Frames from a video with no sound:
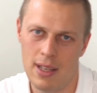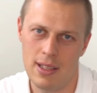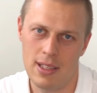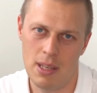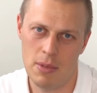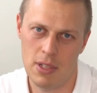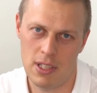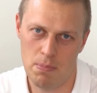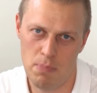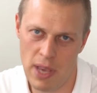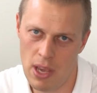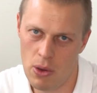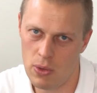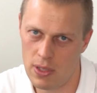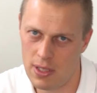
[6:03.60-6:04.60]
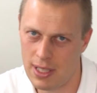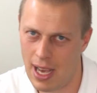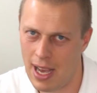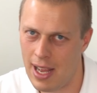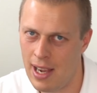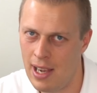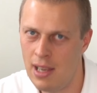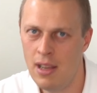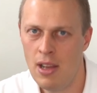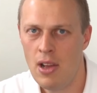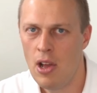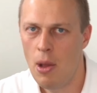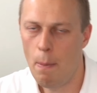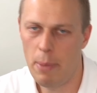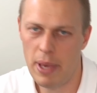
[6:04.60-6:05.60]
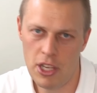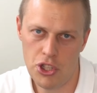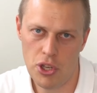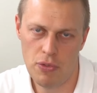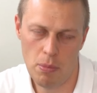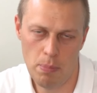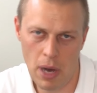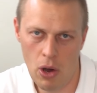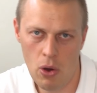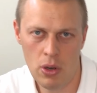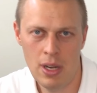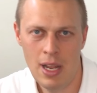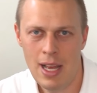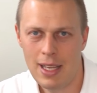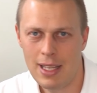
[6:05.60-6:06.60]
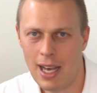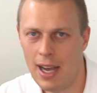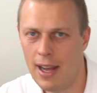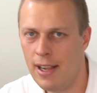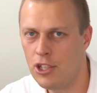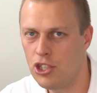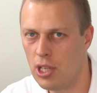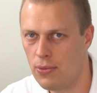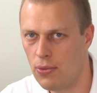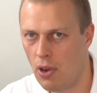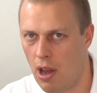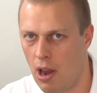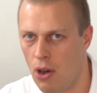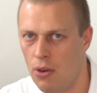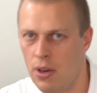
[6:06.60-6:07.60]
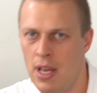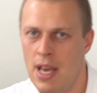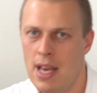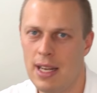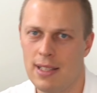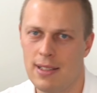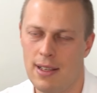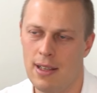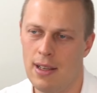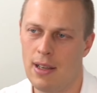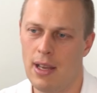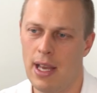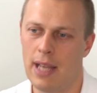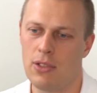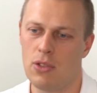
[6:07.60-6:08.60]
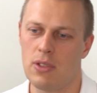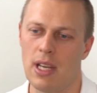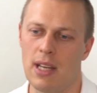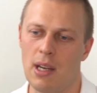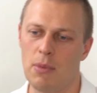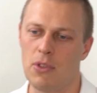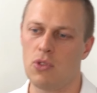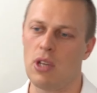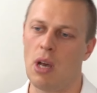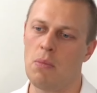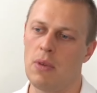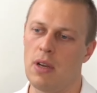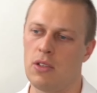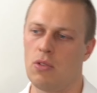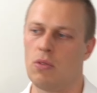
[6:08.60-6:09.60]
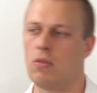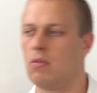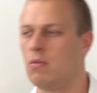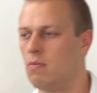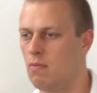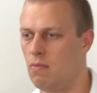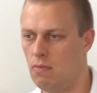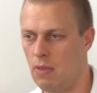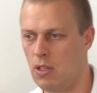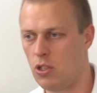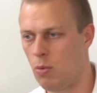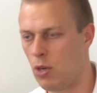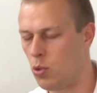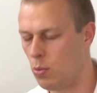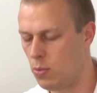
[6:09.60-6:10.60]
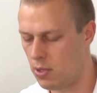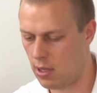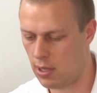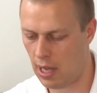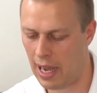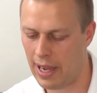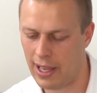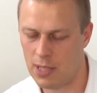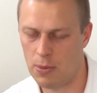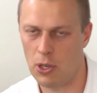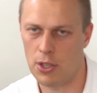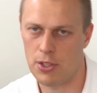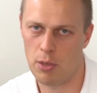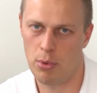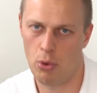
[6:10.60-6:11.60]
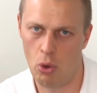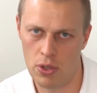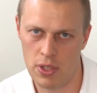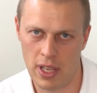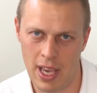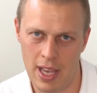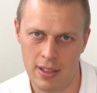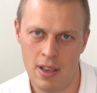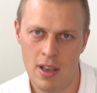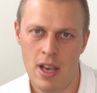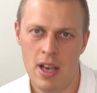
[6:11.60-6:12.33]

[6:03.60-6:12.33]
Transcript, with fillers: Da ist eben das B und das KL. B steht für bauen, KL steht für klauen. Das äh, hängt sozusagen damit zusammen, also wenn es zum Beispiel ums Krankheitsbild Osteoporose geht,